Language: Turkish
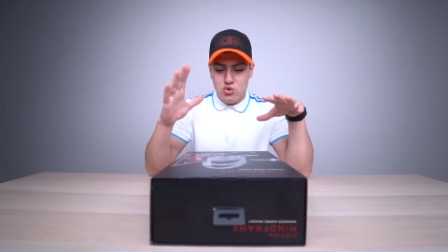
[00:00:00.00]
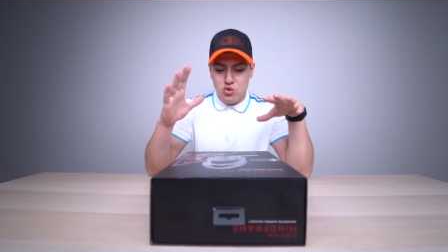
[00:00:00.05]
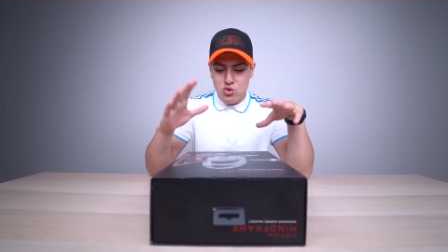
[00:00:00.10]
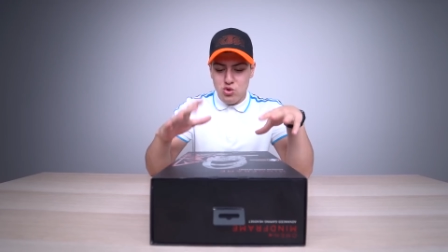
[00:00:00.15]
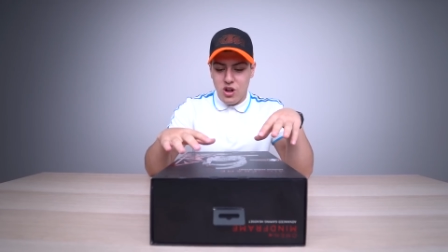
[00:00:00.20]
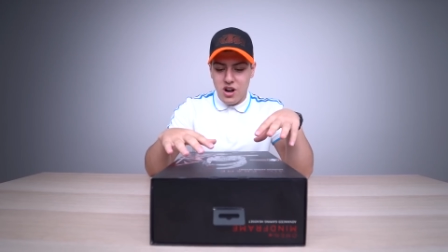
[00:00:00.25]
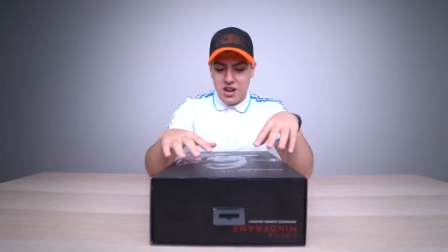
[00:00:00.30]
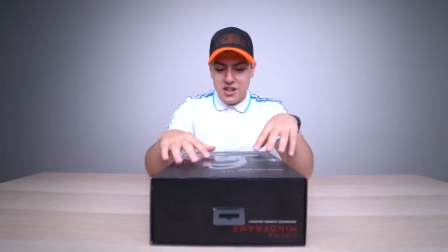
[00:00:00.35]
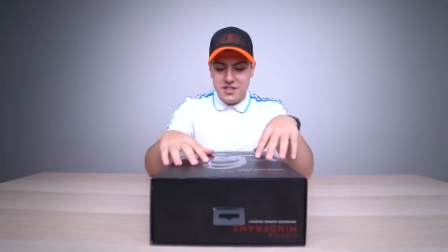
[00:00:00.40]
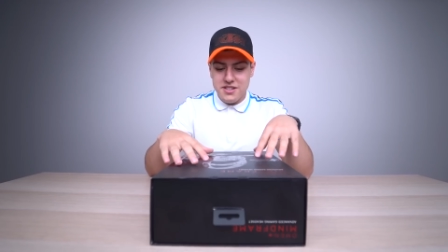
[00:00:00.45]

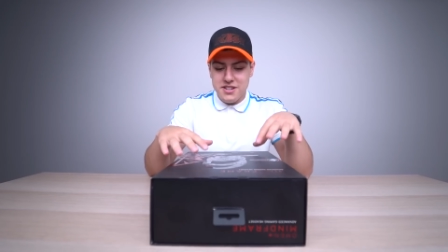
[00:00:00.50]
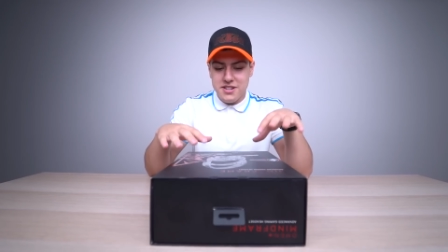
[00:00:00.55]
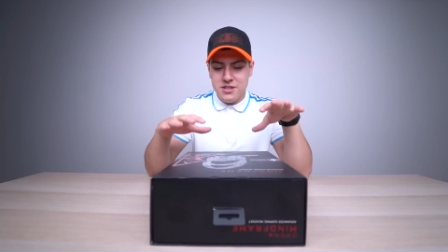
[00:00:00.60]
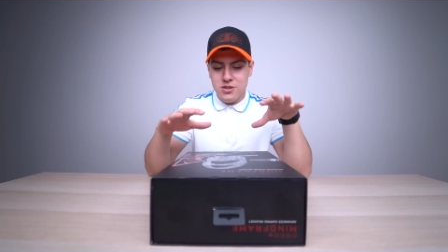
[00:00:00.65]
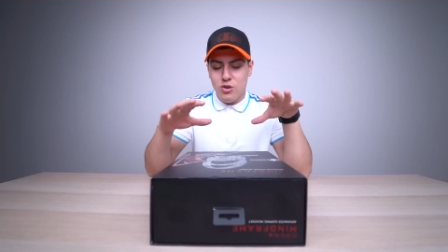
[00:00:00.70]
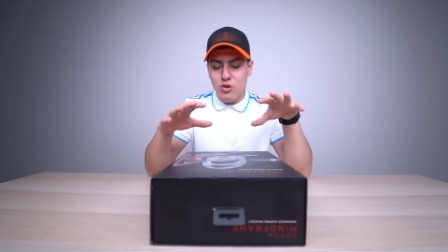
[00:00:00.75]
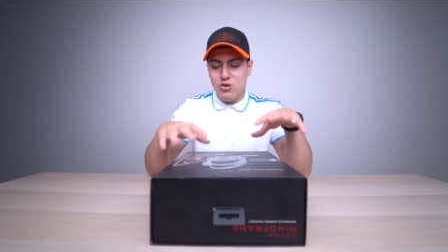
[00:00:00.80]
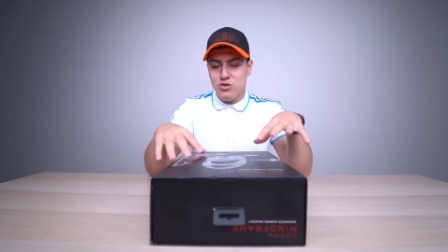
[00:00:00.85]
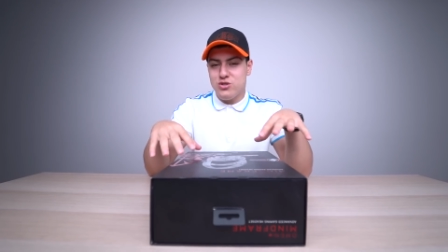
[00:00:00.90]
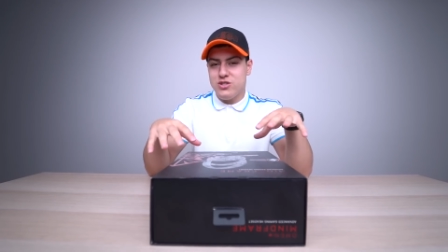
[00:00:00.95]

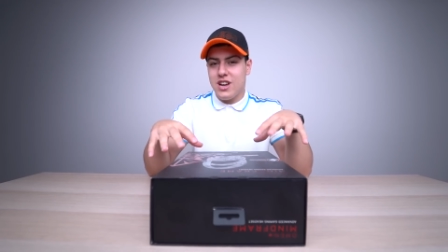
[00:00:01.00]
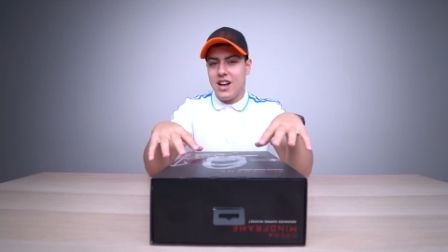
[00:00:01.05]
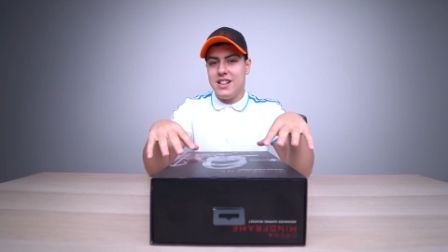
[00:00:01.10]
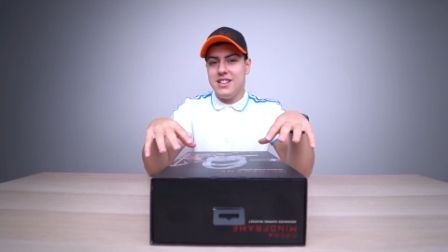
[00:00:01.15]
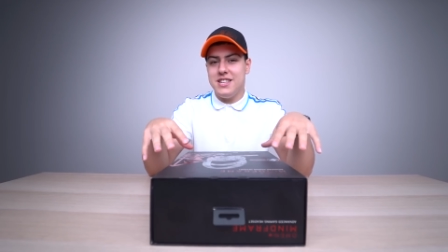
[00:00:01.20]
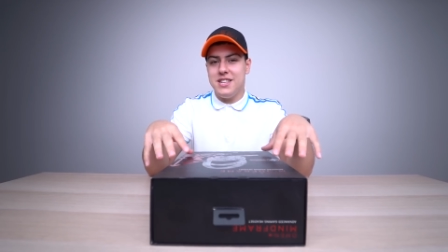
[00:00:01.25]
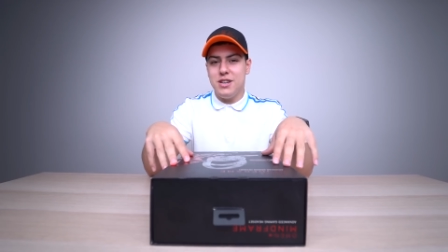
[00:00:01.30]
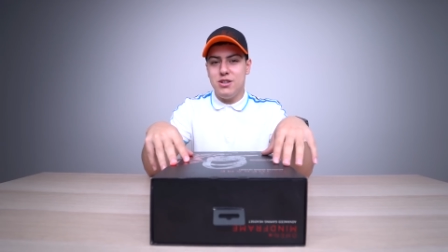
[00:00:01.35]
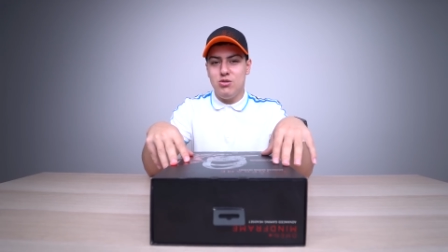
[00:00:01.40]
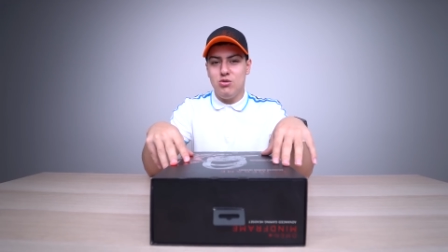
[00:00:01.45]
kulaklığın
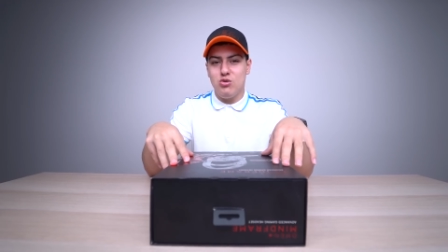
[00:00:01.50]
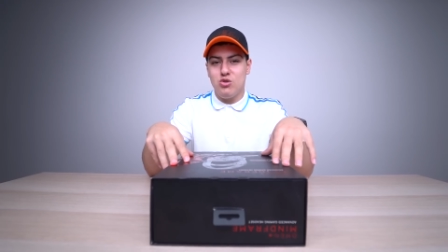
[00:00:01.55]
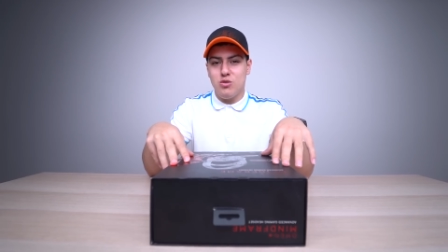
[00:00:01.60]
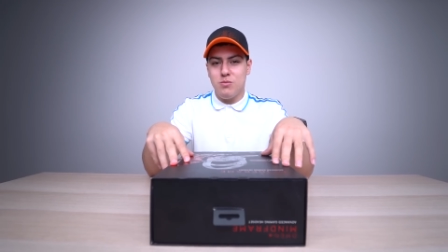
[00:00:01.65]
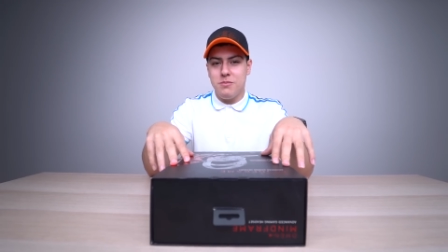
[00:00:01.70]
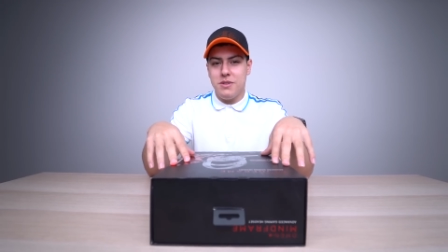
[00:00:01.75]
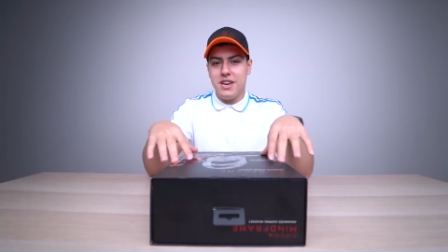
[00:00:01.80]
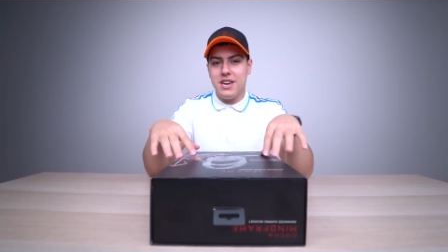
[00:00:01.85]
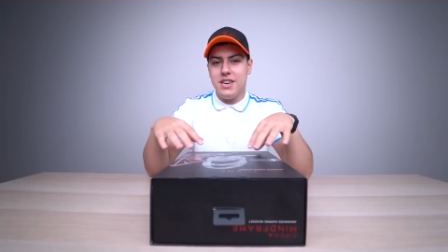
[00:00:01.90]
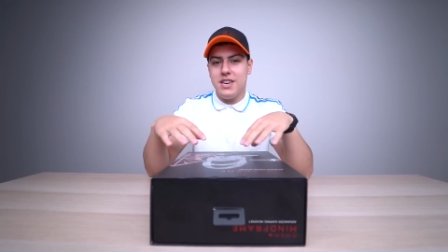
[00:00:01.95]
özelliğini
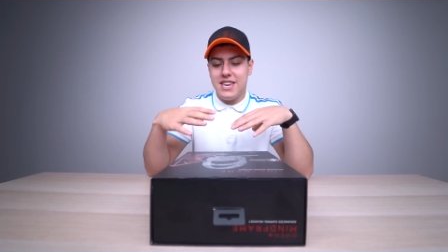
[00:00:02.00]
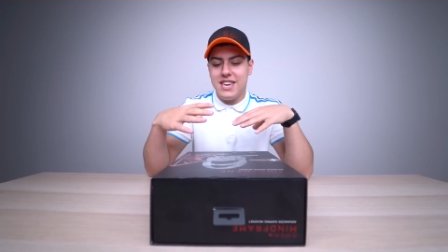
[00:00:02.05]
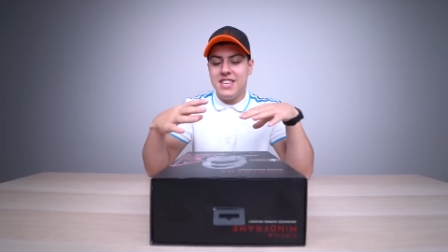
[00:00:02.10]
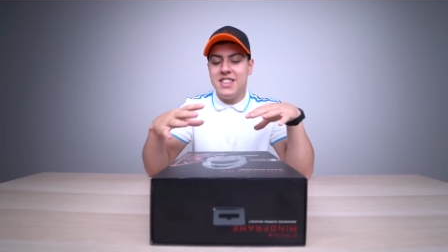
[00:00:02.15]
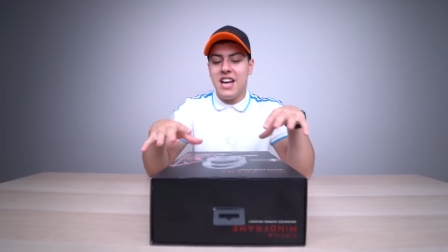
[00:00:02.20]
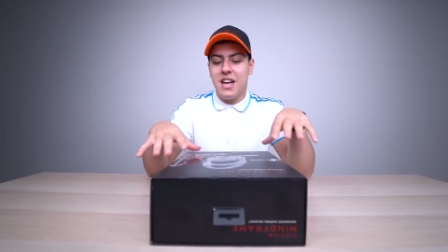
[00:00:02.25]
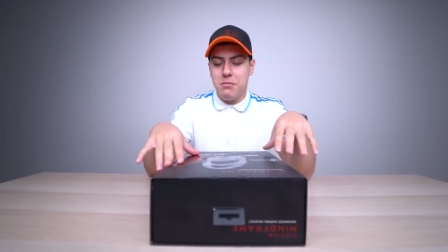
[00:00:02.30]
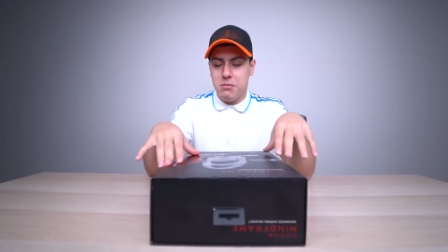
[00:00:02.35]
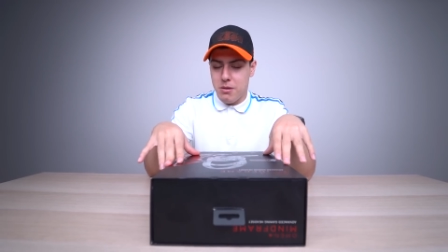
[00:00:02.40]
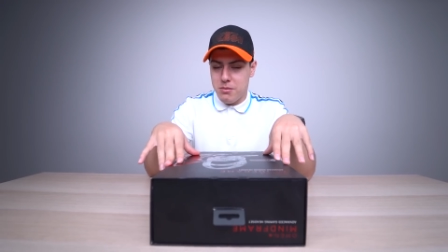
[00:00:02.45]
duyduğumda
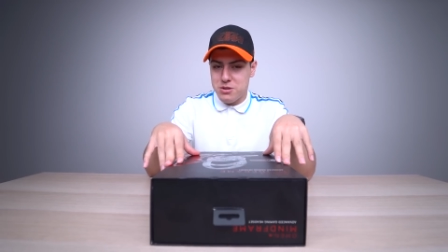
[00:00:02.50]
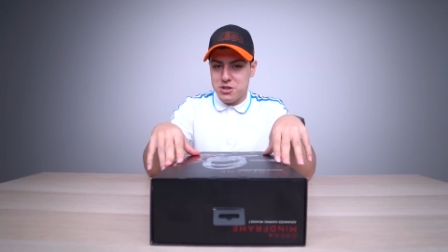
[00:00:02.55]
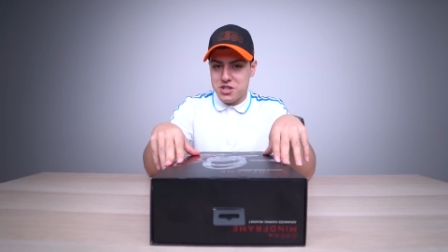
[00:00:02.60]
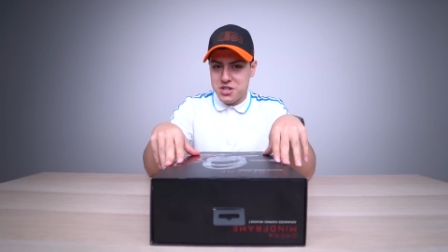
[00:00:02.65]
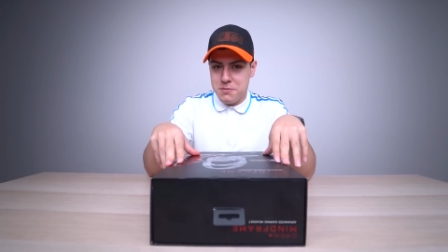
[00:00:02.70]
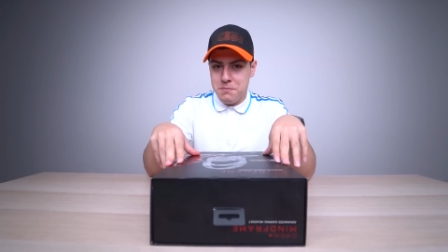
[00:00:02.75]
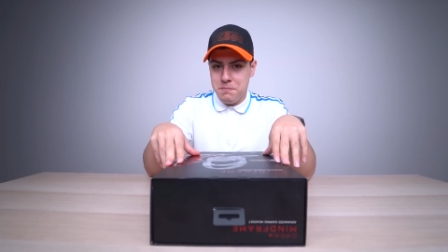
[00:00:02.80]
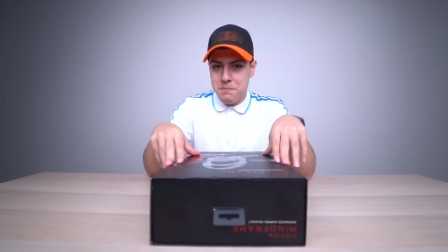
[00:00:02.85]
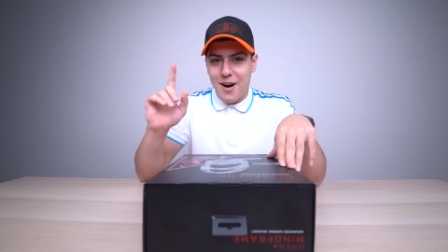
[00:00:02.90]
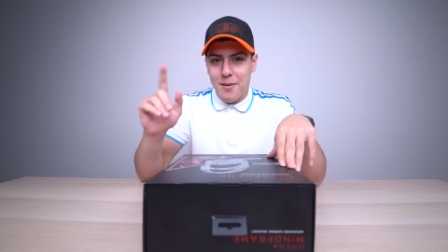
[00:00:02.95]
inanmamıştım.